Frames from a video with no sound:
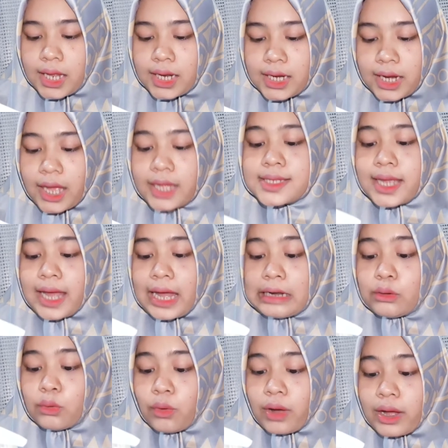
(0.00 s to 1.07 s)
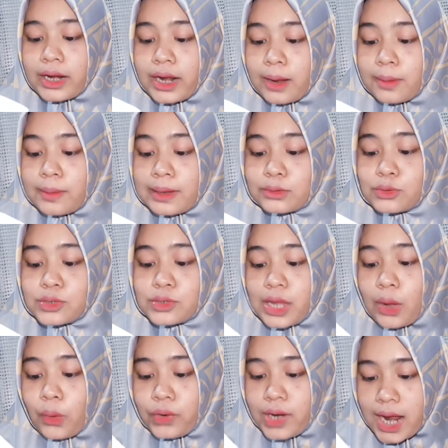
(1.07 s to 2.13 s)
next kandungan halatu
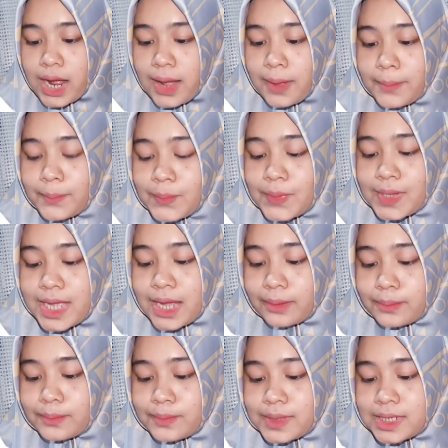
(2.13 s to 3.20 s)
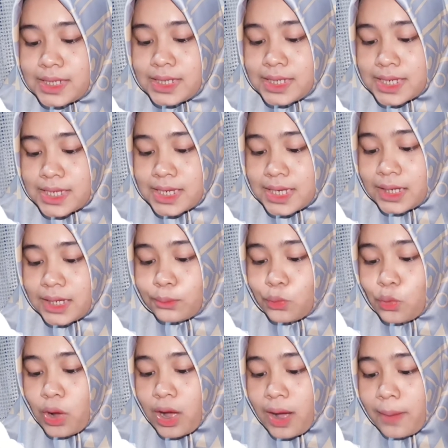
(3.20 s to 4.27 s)
sauda minyak biji
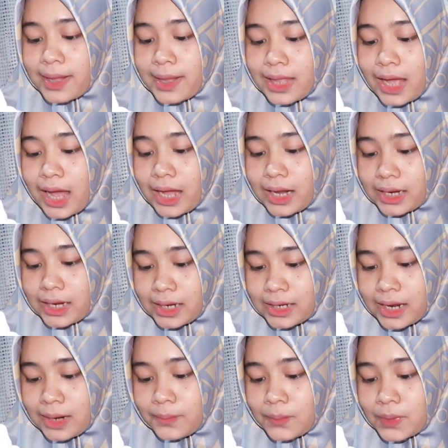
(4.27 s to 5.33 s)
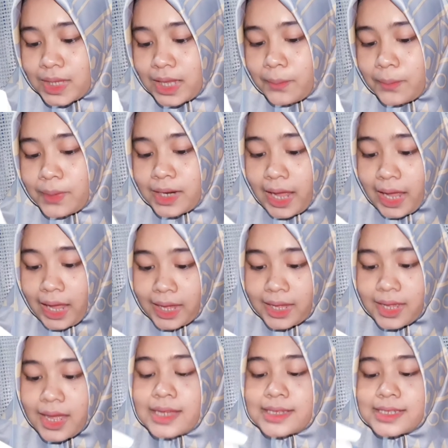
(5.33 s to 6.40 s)
bunga matahari dan vitamin E
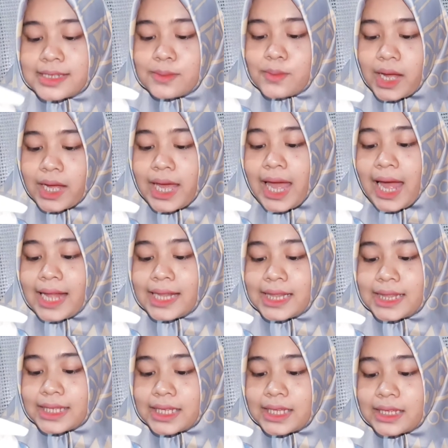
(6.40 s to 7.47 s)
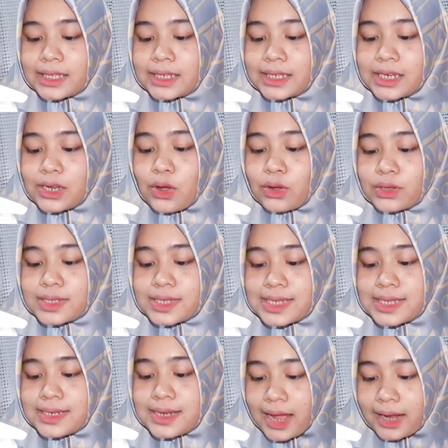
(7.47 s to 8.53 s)
sebagai
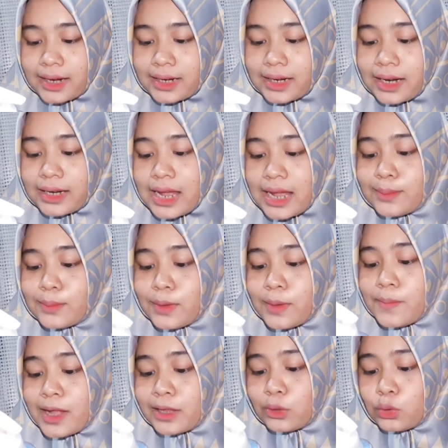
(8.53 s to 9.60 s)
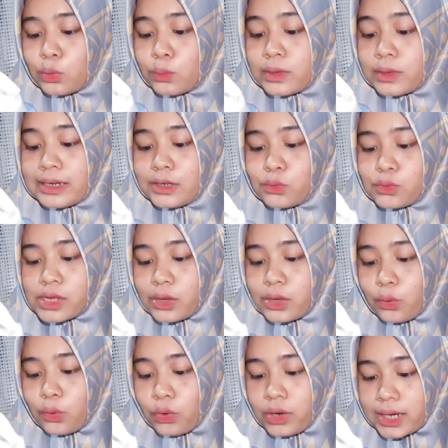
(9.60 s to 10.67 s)
antioksidan dan membantu melindungi
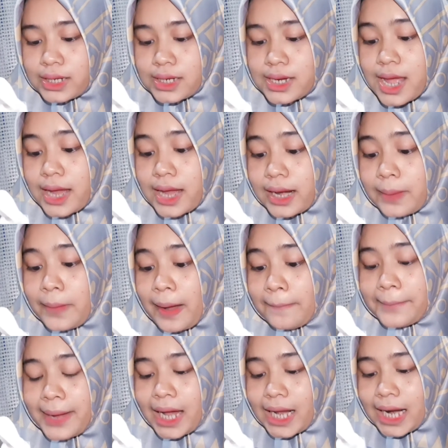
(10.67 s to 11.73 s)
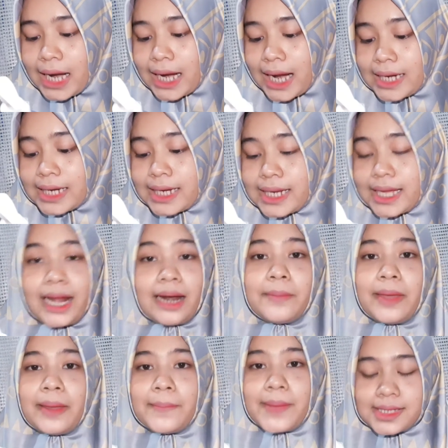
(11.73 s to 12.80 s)
kulit dari paparan radikal
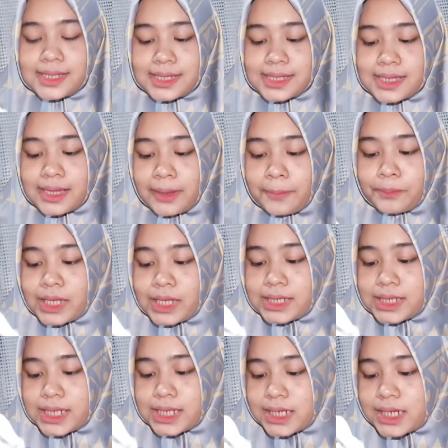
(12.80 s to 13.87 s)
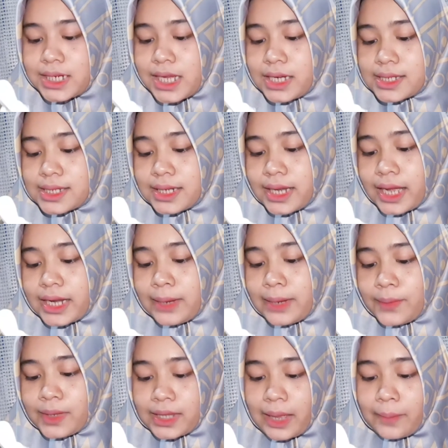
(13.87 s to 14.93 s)
bebas jadi dia di sini ada
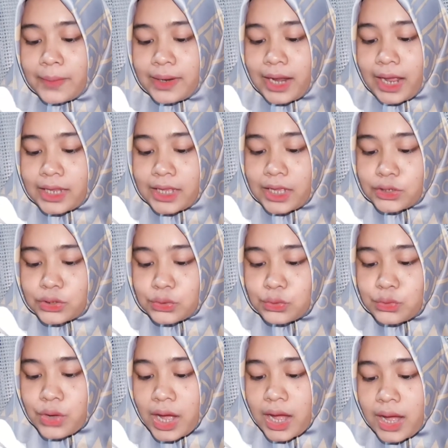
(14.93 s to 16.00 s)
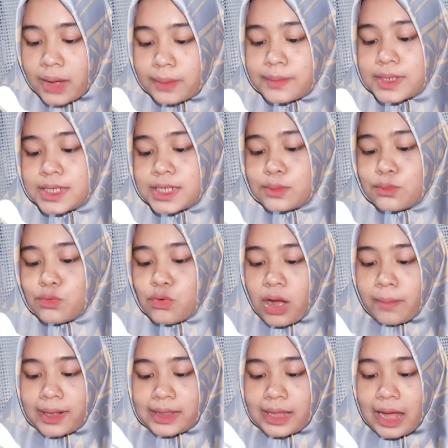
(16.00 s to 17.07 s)
vitamin E nya juga biji
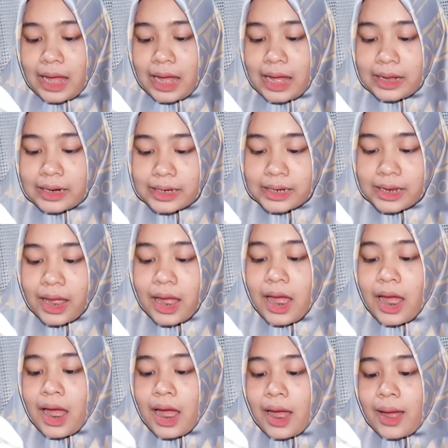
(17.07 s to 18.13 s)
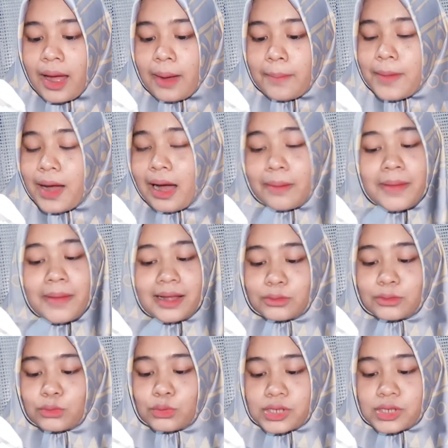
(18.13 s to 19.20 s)
bunga matahari
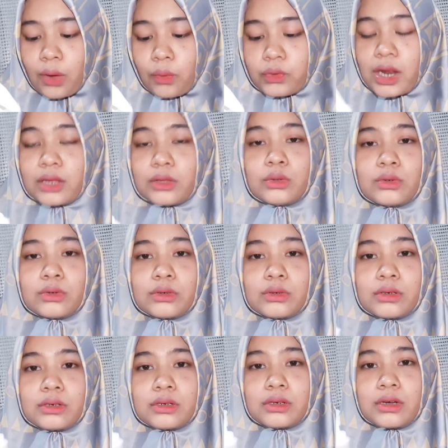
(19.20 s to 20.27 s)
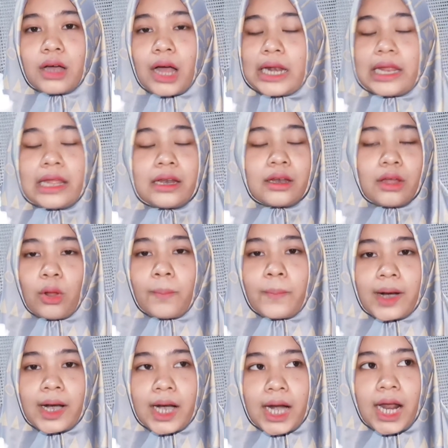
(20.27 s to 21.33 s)
habatus sauda itu kalian kalau
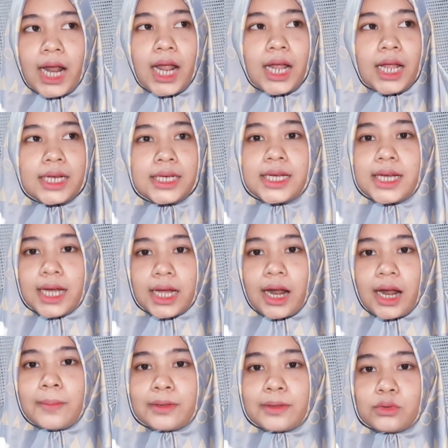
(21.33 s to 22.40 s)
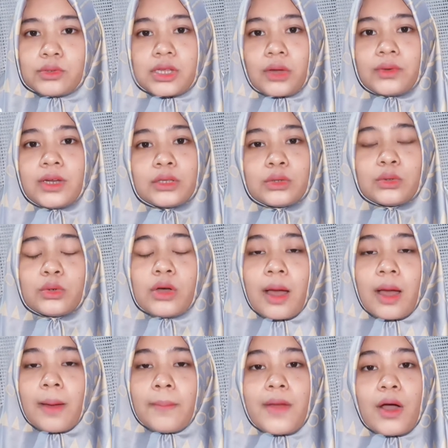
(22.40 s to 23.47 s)
pernah dengar habatus sauda itu
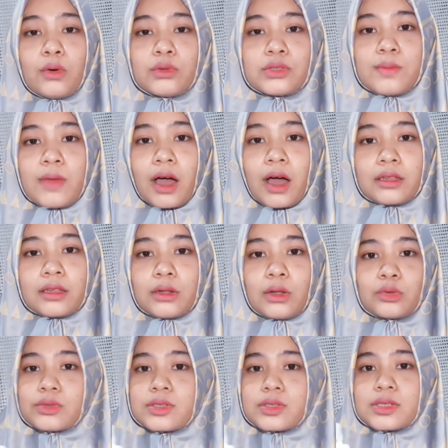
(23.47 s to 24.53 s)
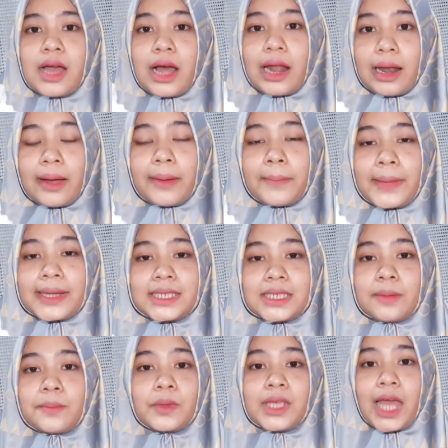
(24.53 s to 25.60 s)
bagus banget loh untuk segala
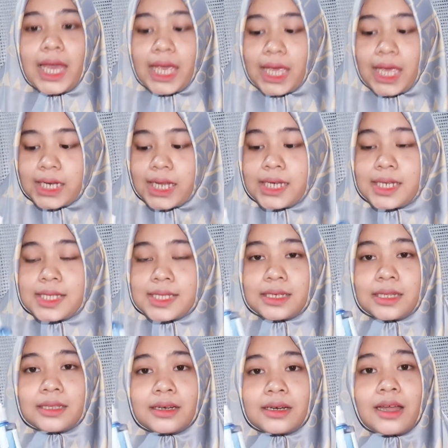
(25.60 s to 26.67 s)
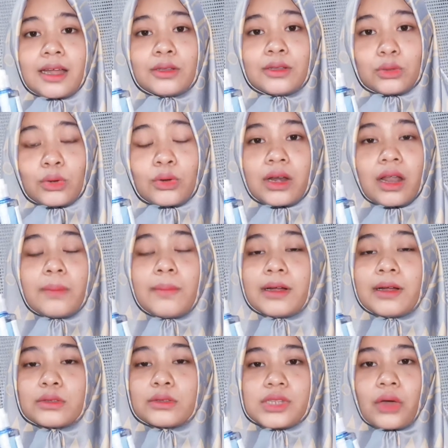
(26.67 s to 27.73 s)
macam penyakit dan di sini tergantung
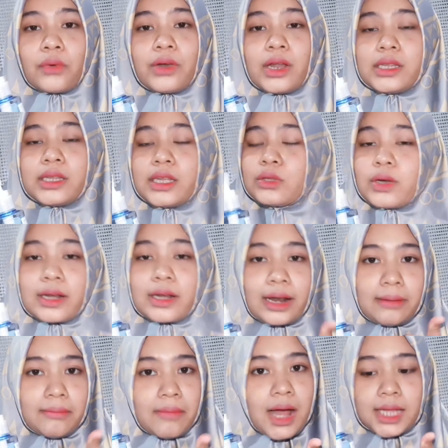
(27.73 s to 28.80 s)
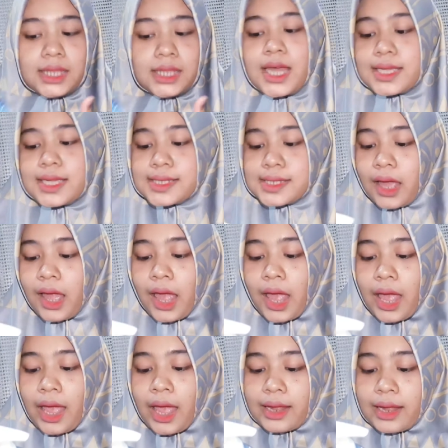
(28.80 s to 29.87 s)
habatus saudanya itu keren banget guys
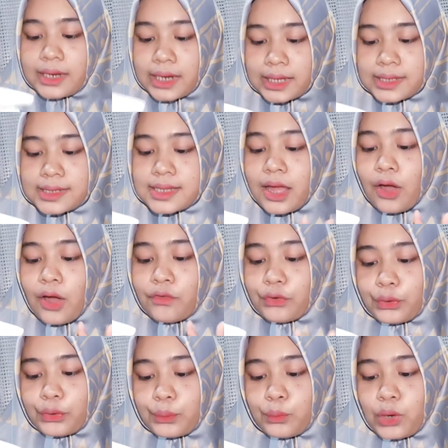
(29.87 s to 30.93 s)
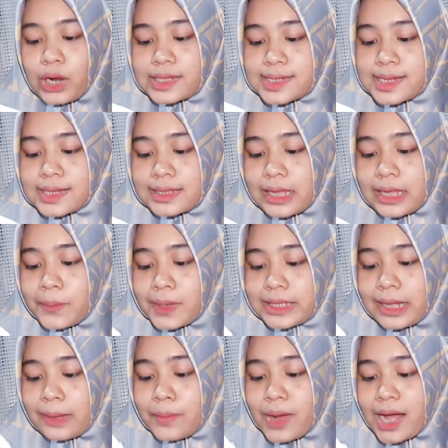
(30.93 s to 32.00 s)
next formulasi tanpa
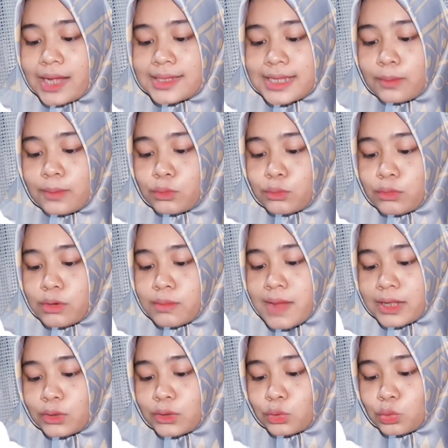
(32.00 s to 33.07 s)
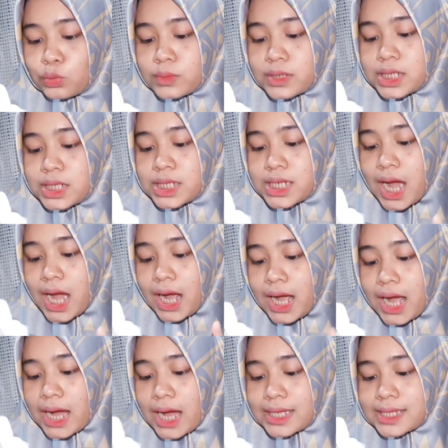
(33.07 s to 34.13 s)
tambahan sabun membantu
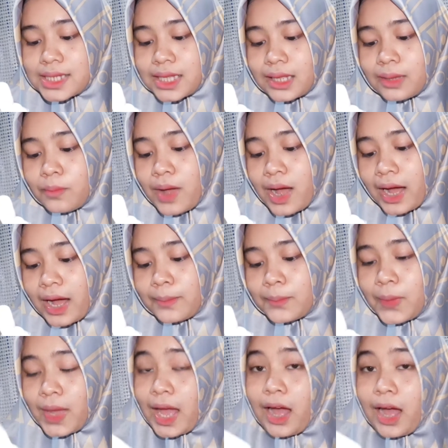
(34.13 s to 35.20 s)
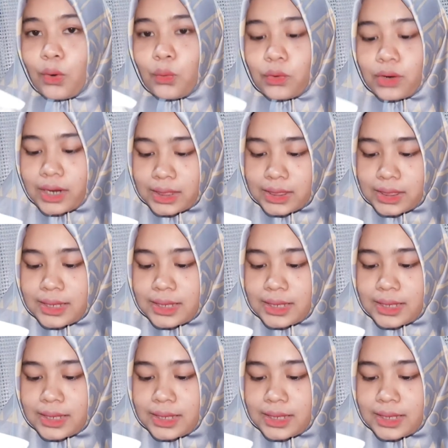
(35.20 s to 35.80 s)
menjaga keseimbangan pH kulit